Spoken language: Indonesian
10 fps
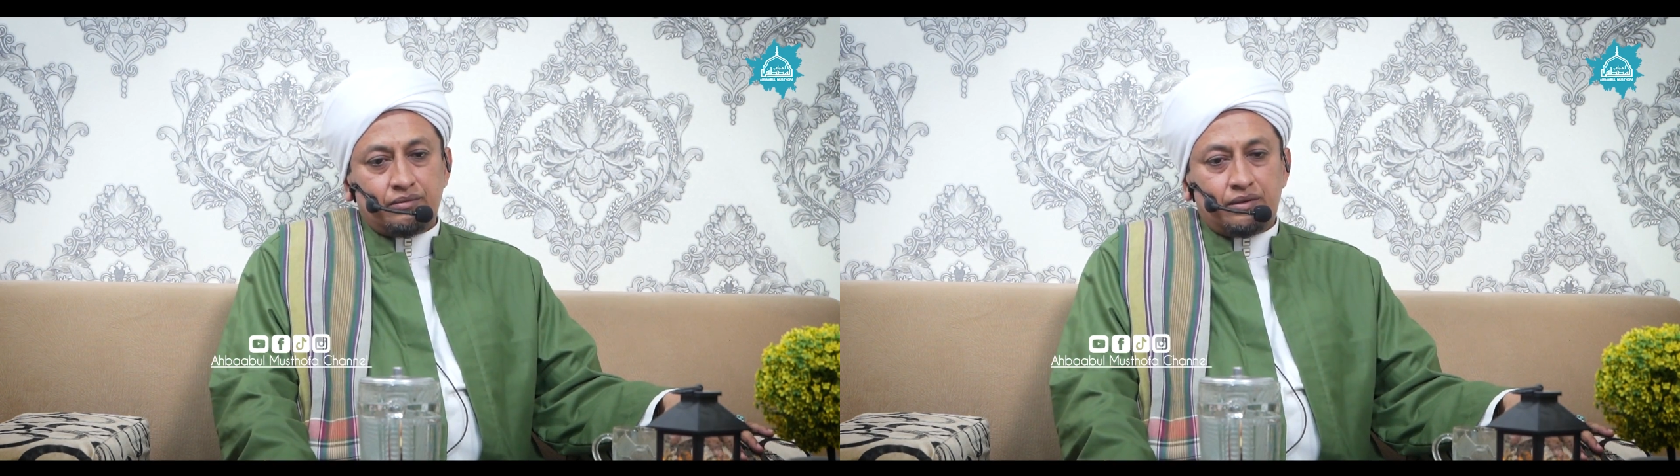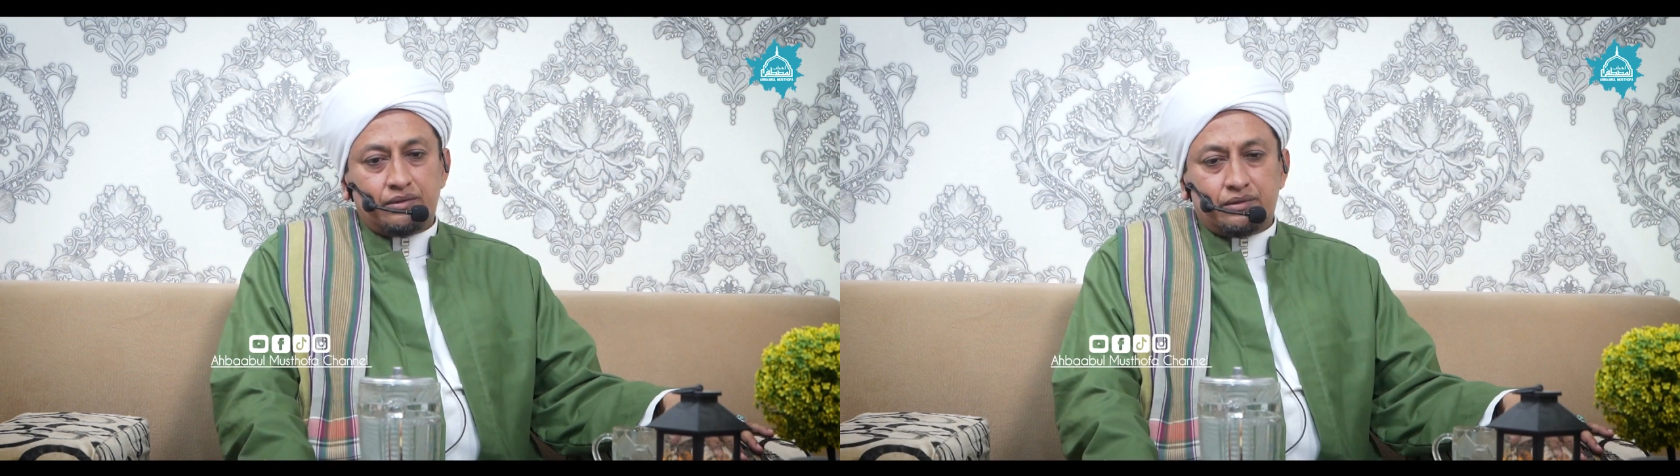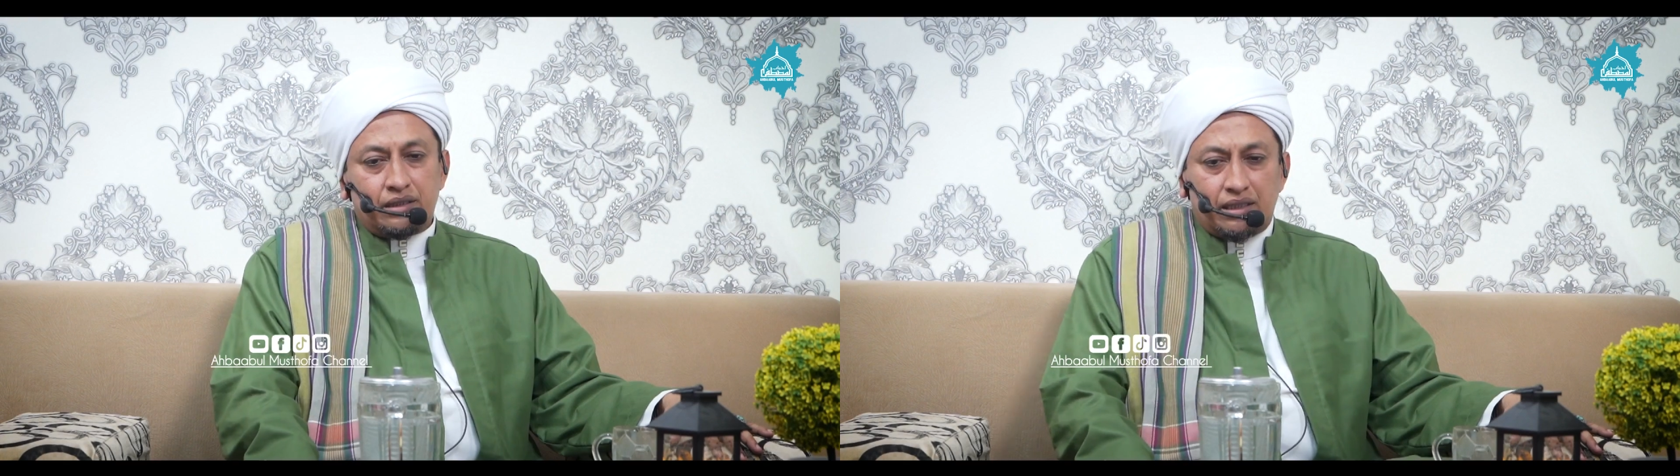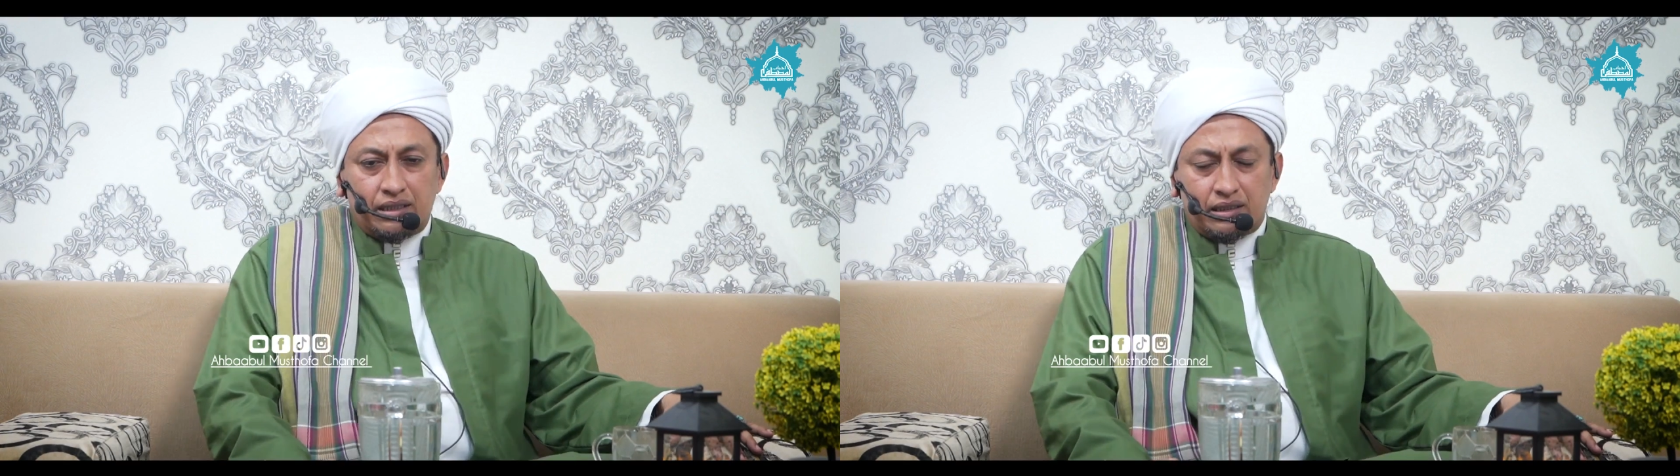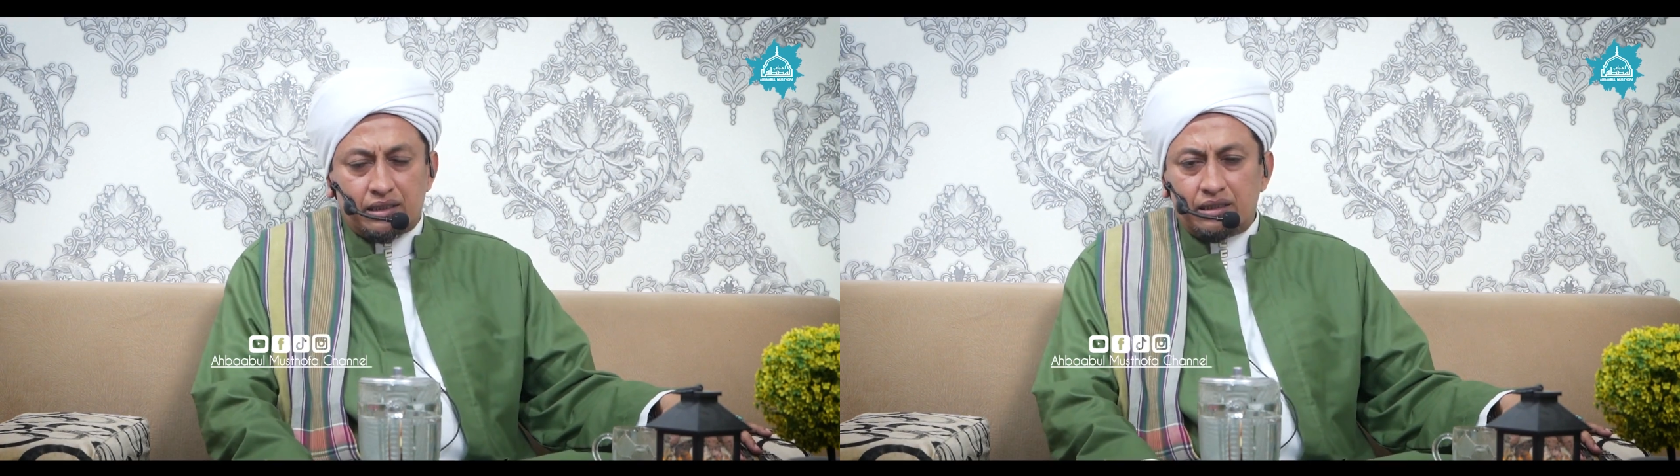bisa eh,
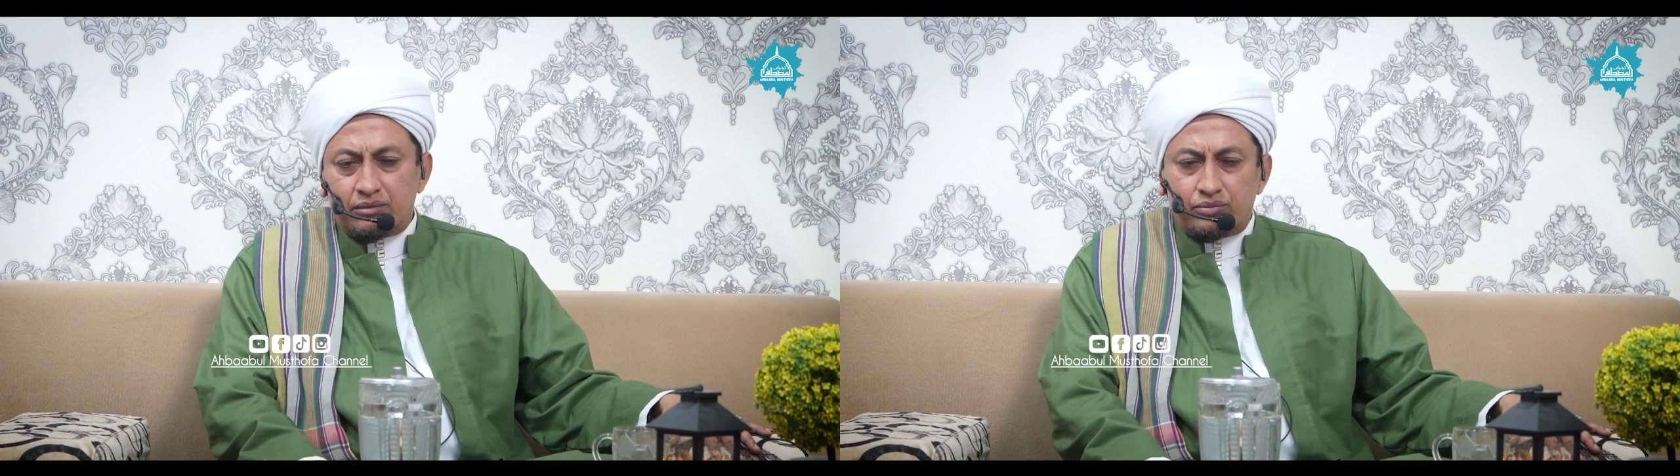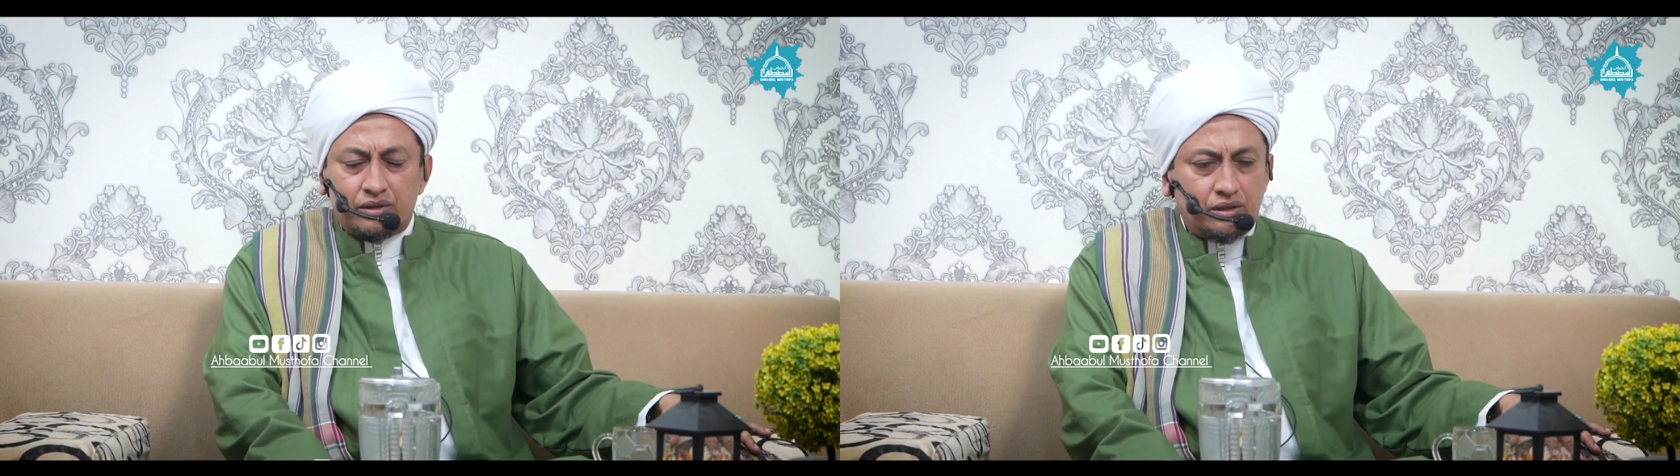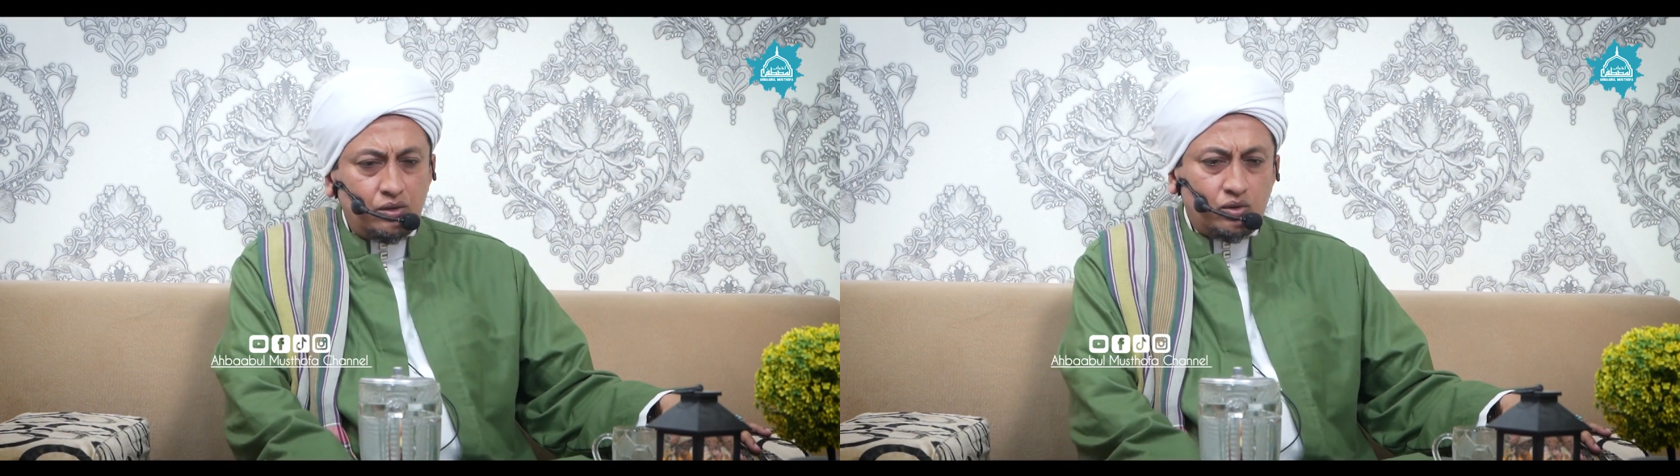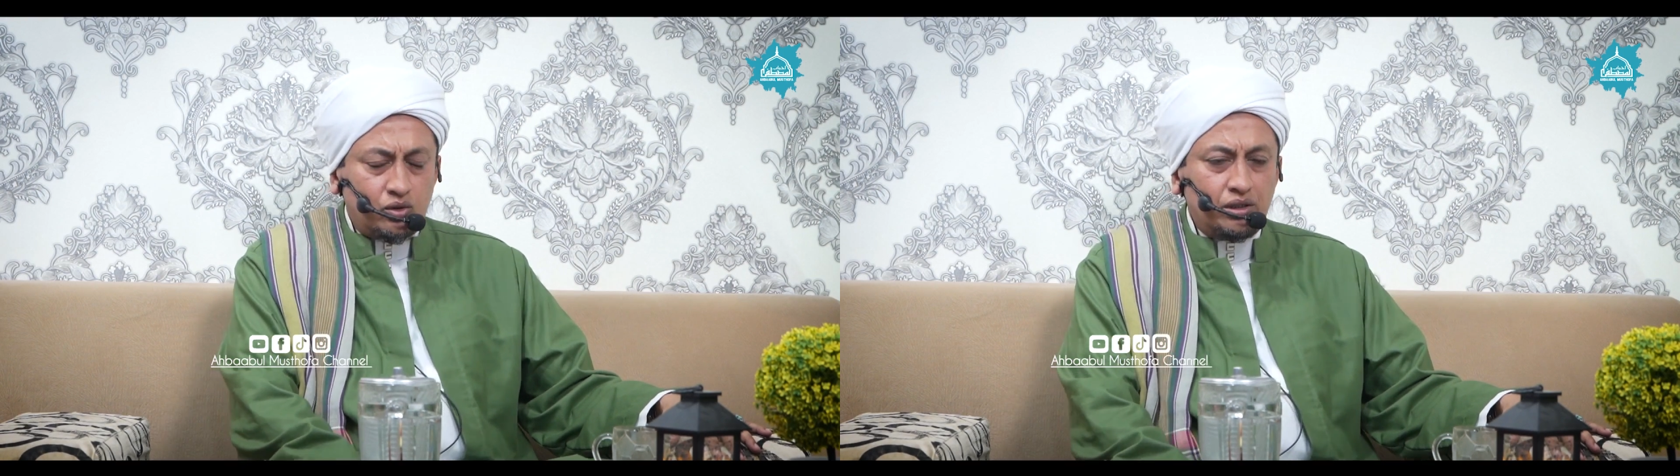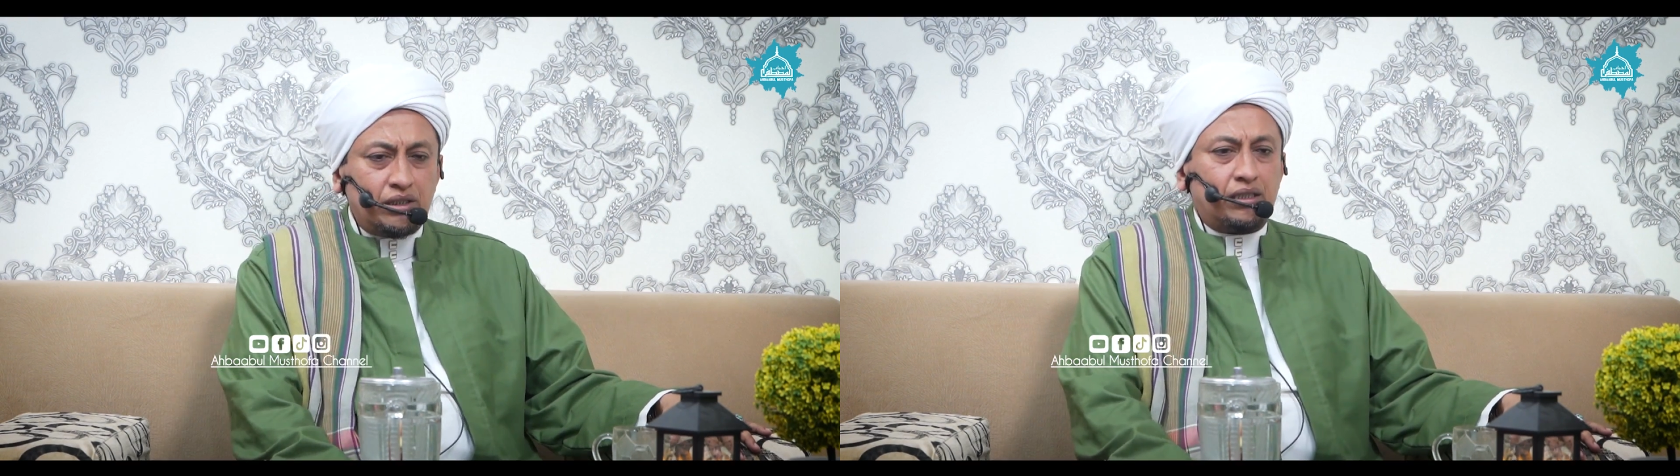dikatakan hampir
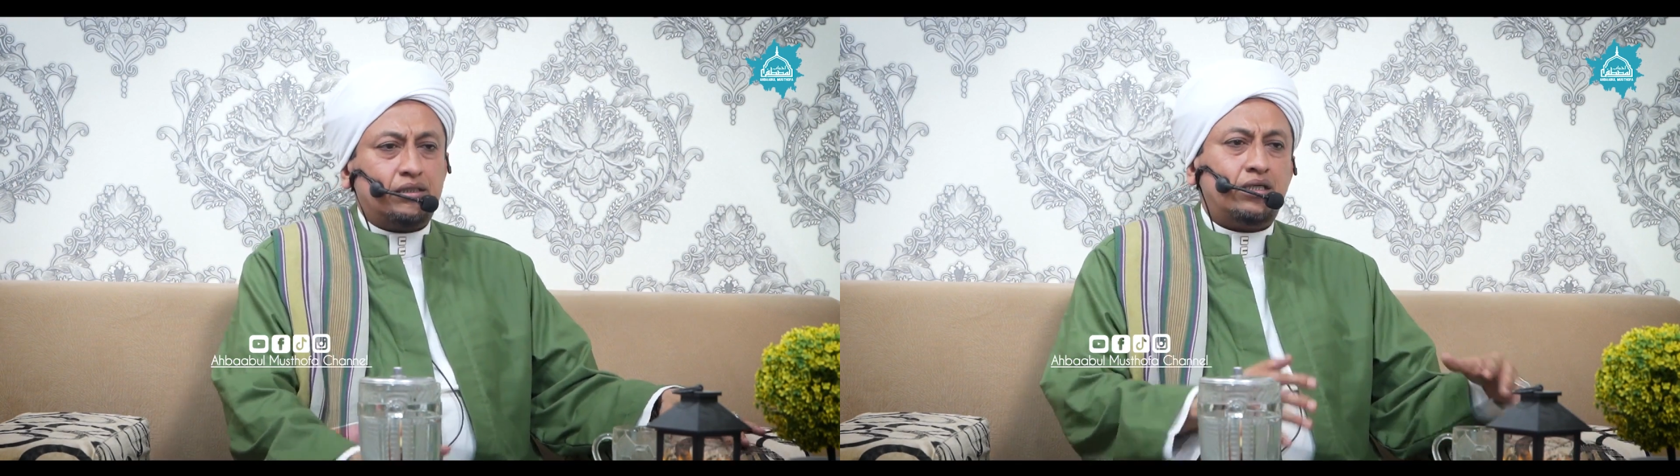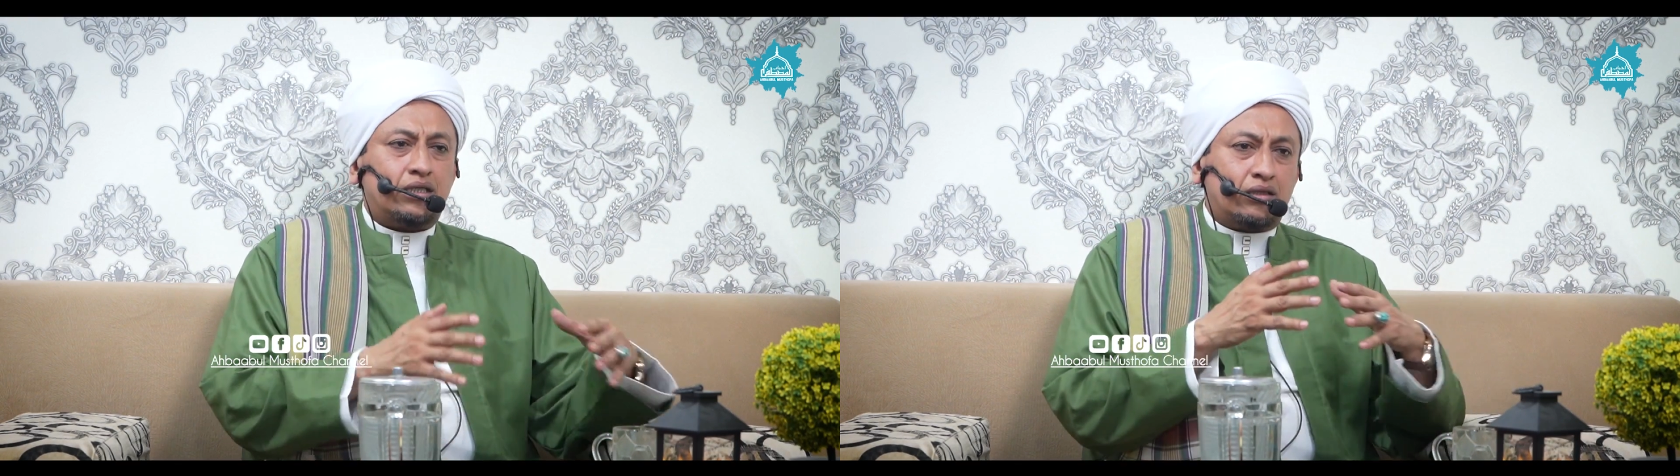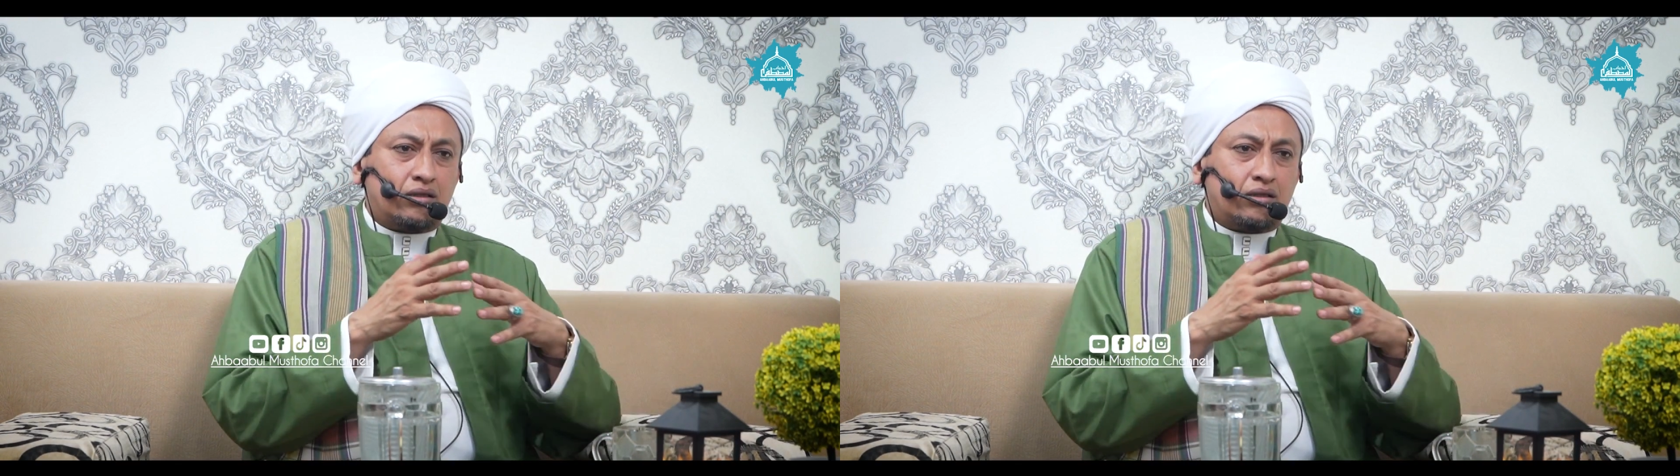seluruhnya dikir